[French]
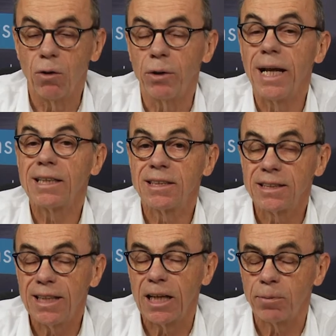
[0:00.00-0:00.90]
On a
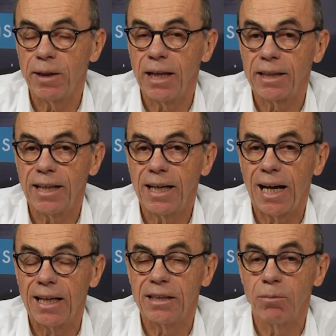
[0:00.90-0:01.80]
assisté la semaine dernière
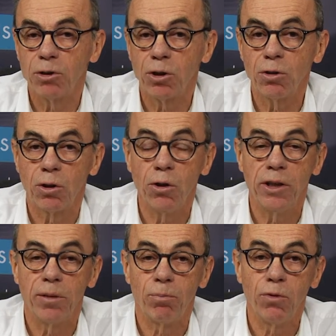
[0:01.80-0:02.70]
à la démission d'un
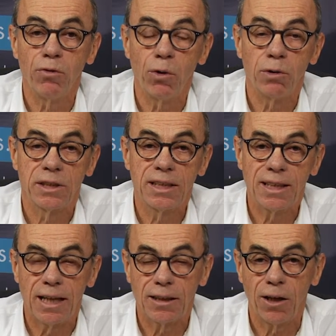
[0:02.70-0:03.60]
des plus vieux
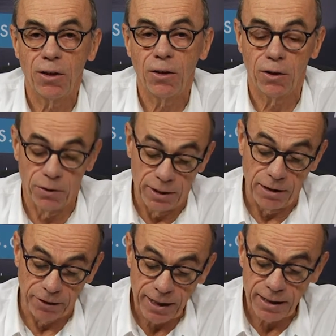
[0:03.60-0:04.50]
dictateurs euh,
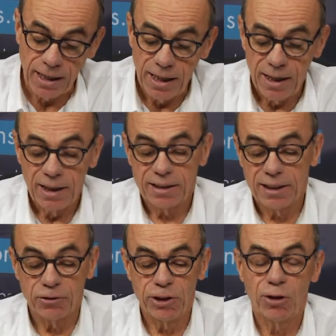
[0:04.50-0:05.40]
d'Afrique. Il
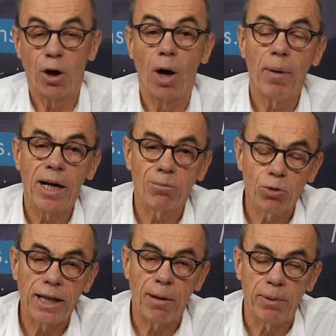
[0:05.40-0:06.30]
s'agit de Robert
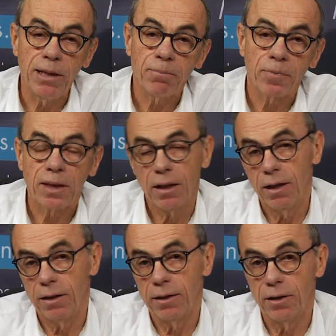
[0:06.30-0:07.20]
Mugabe.
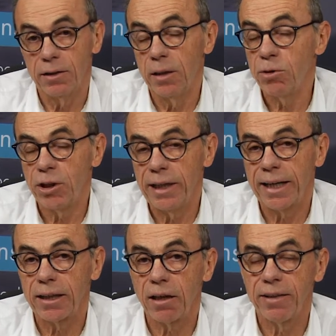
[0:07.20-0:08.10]
Euh, il a démissionné à
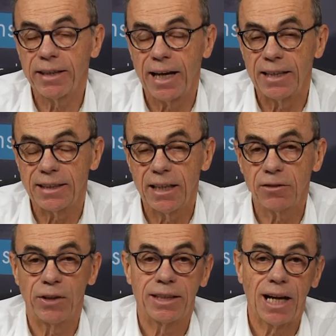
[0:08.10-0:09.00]
93 ans,
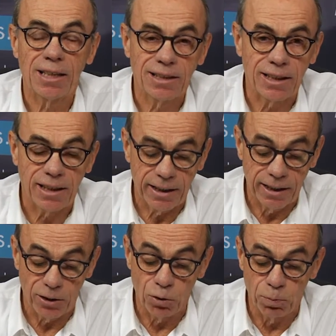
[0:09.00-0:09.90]
ça fait 37 ans
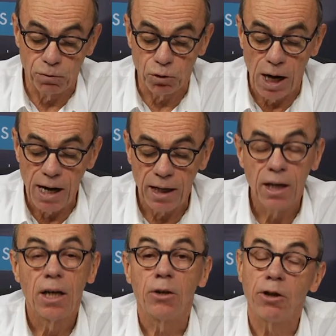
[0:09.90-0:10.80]
qu'il était au pouvoir.
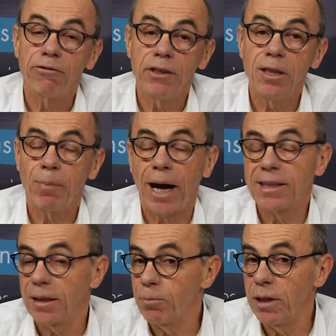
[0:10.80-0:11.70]
Il a fini par
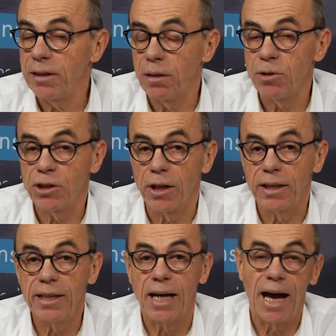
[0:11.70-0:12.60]
accepter de
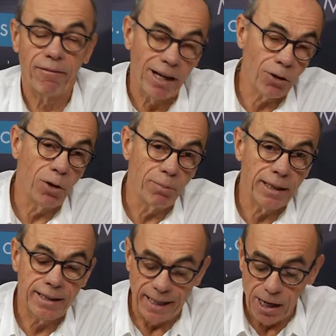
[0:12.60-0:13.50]
démissionner avant qu'on le
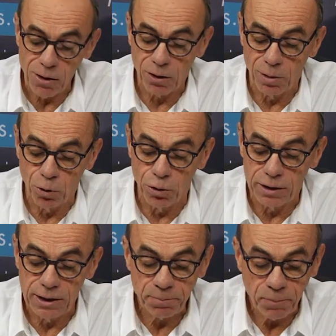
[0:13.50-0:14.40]
mette dehors, comme on dit.